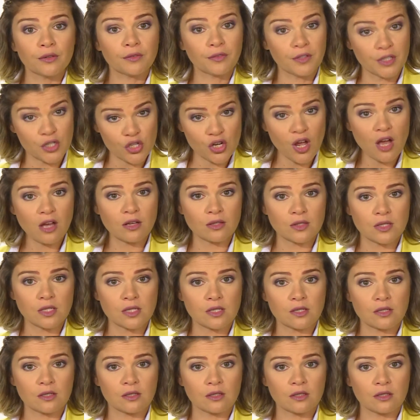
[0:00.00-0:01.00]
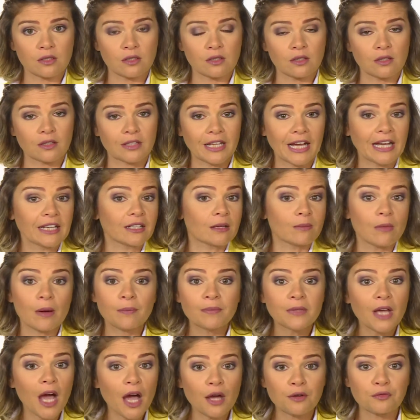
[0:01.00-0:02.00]
في شخص نحن ما
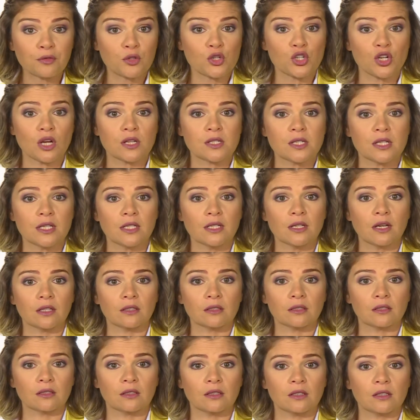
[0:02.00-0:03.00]
منعرفه شخصياً